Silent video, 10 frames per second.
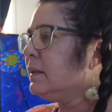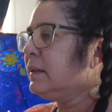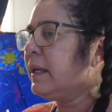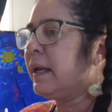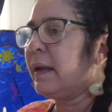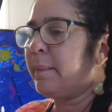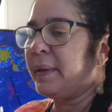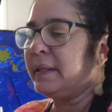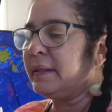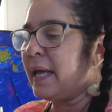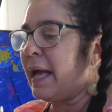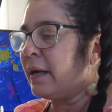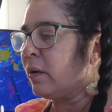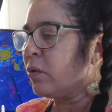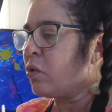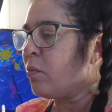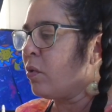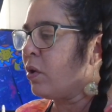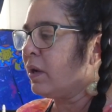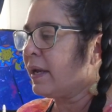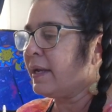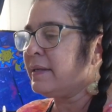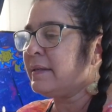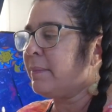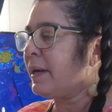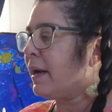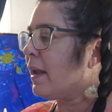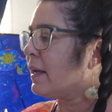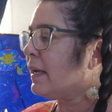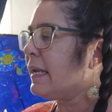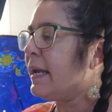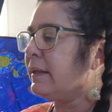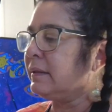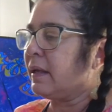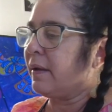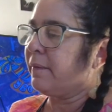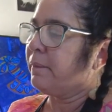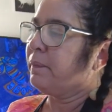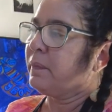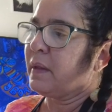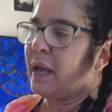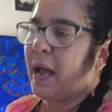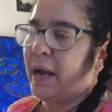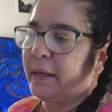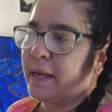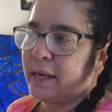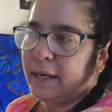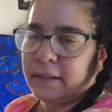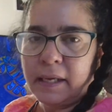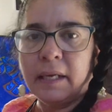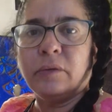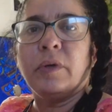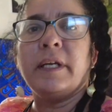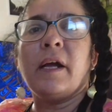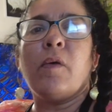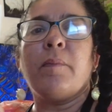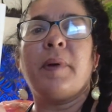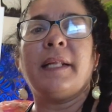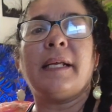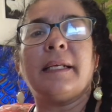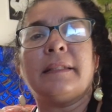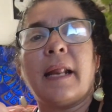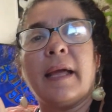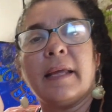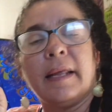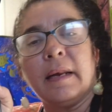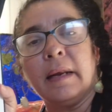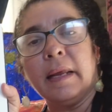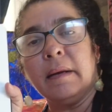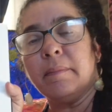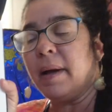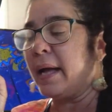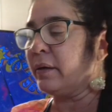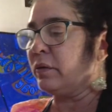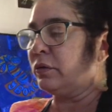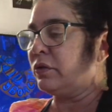de pintarlo como el que hice para la clienta aquí en esta cartulina completa que trae el, marco.